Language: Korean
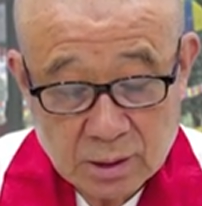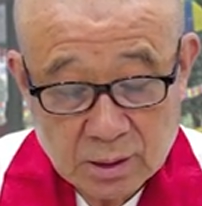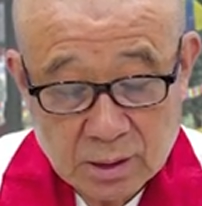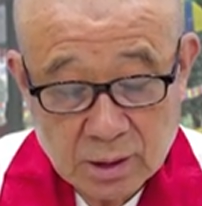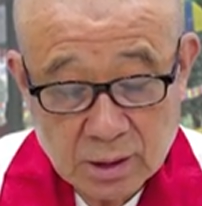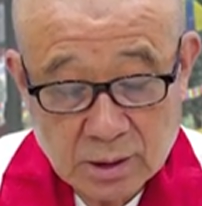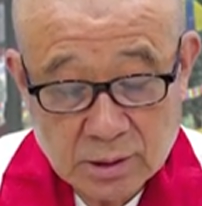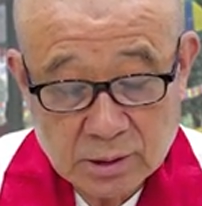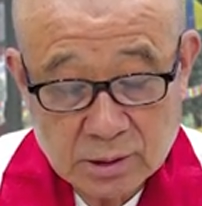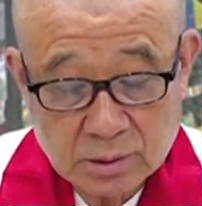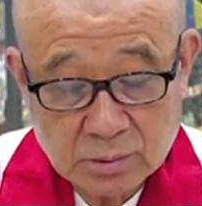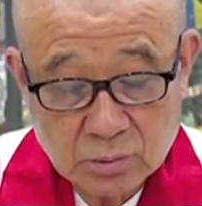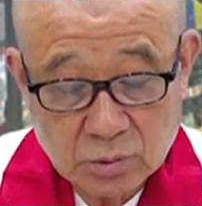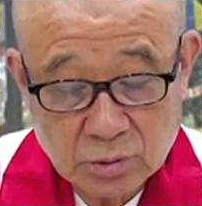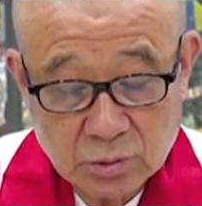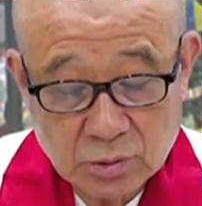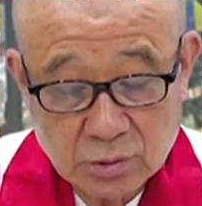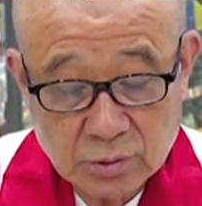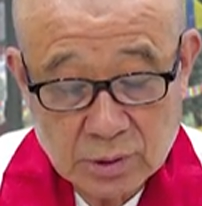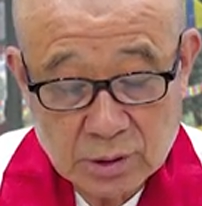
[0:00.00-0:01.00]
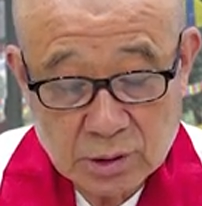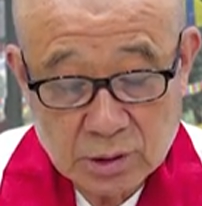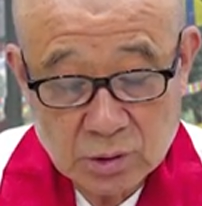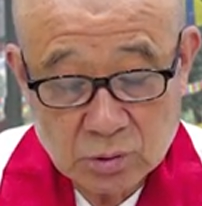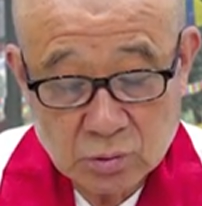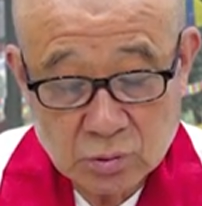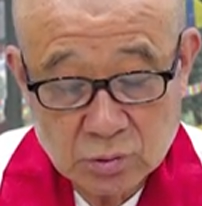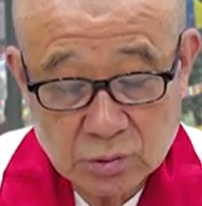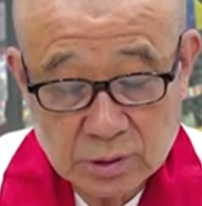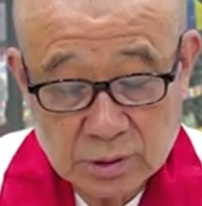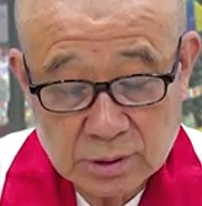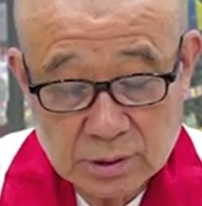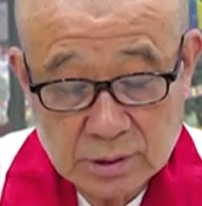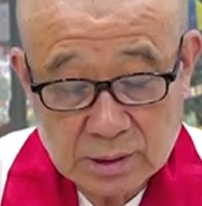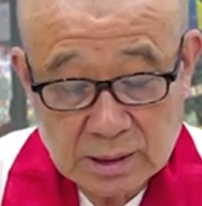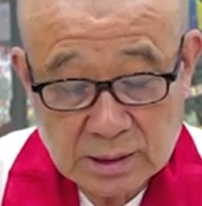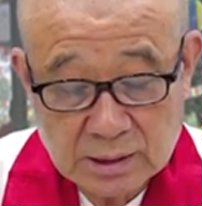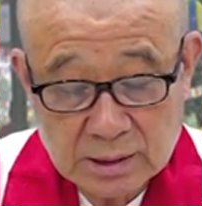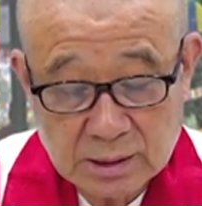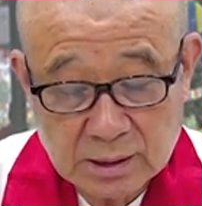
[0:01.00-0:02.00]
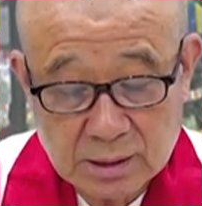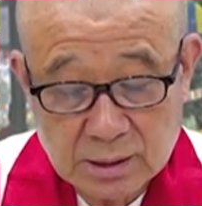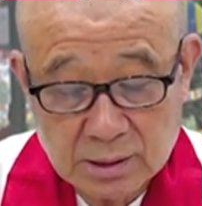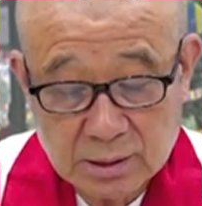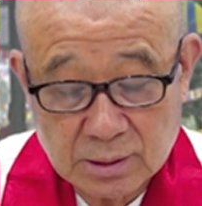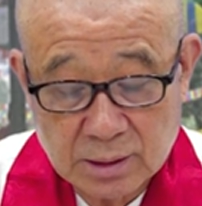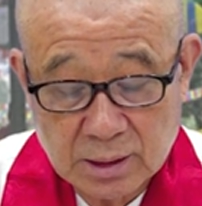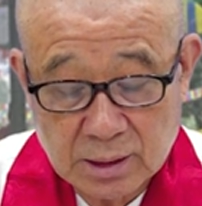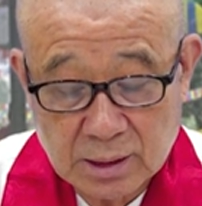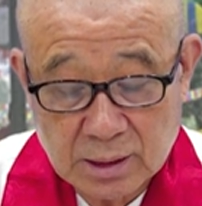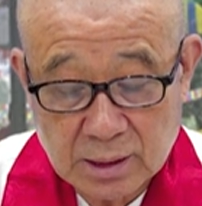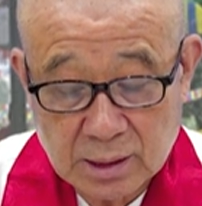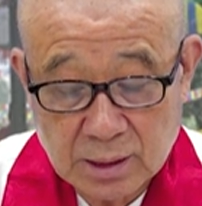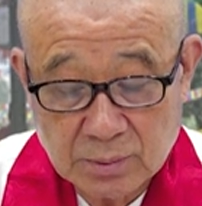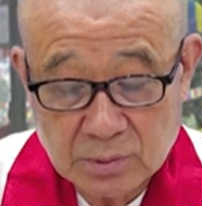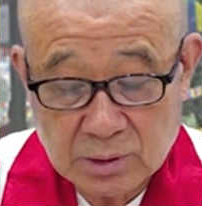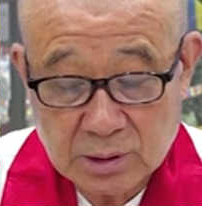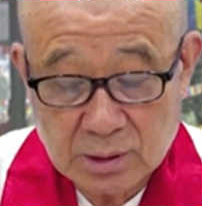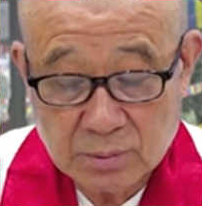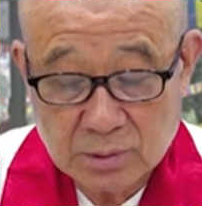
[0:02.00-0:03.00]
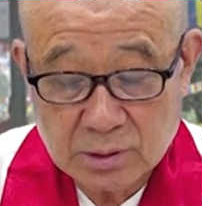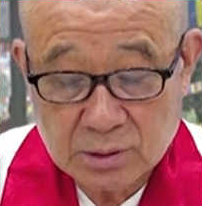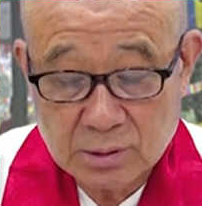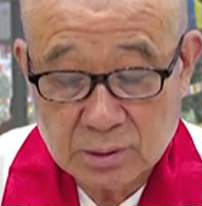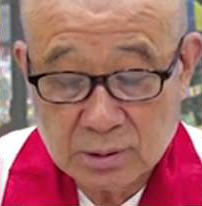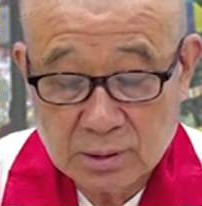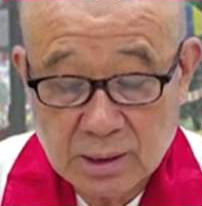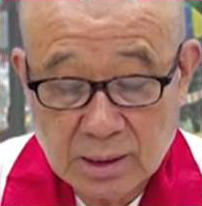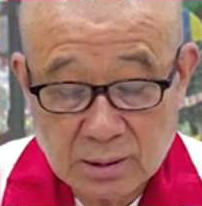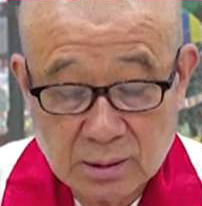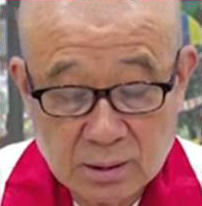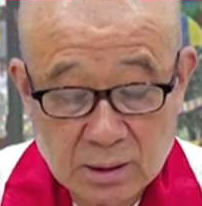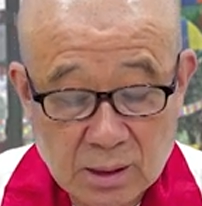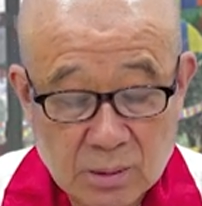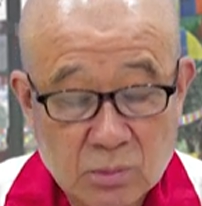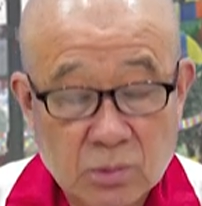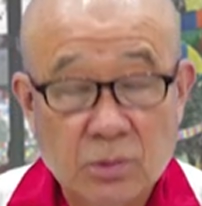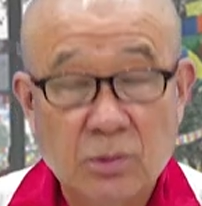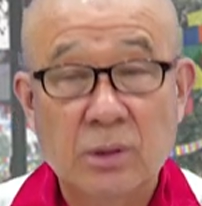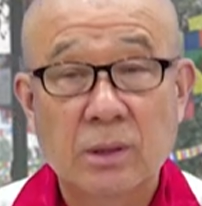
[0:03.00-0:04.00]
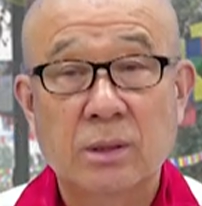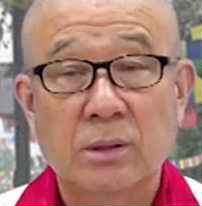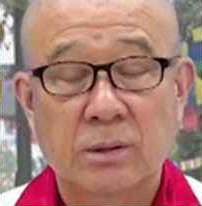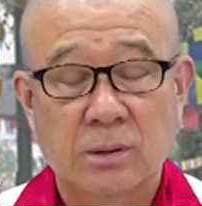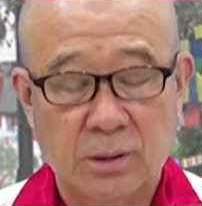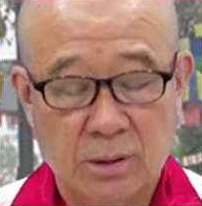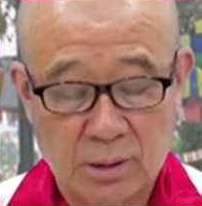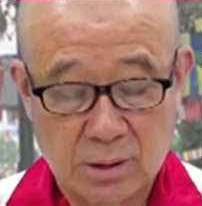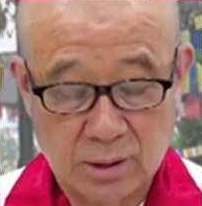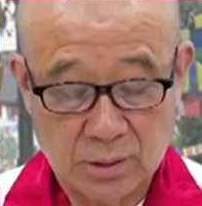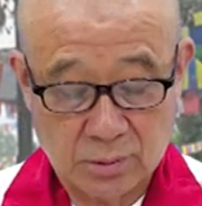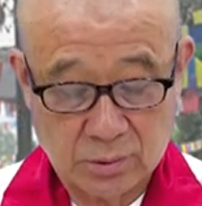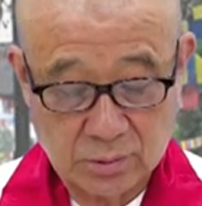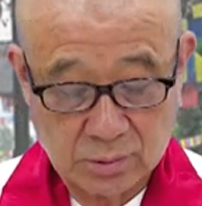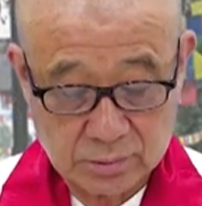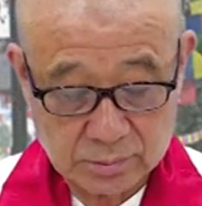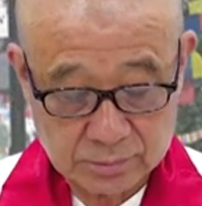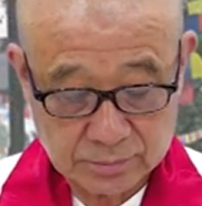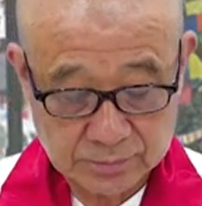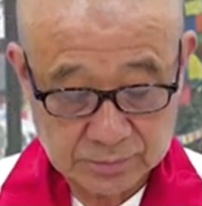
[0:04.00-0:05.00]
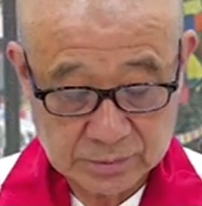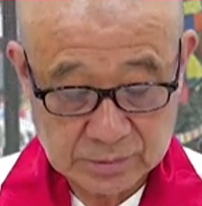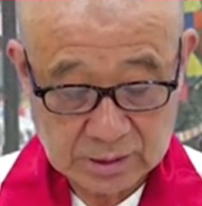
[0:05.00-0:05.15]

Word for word: 대승불교와 힌두적인 사상이나 의뢰가 가미되면서 딴뜨라 불교가 형성됐고